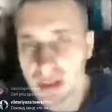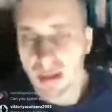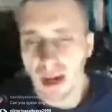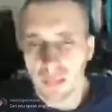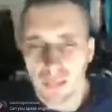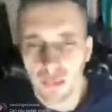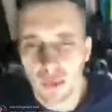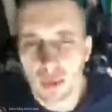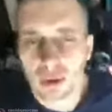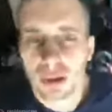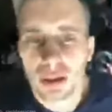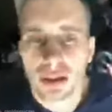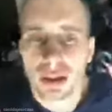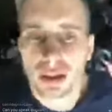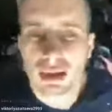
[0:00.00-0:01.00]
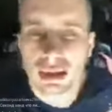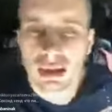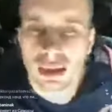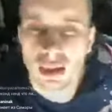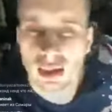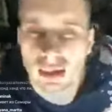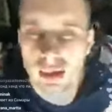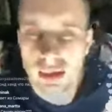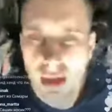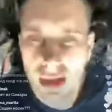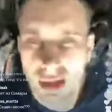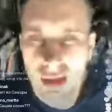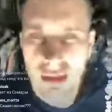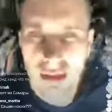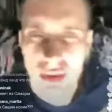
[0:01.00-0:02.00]
э, кому,
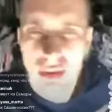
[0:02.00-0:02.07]
где.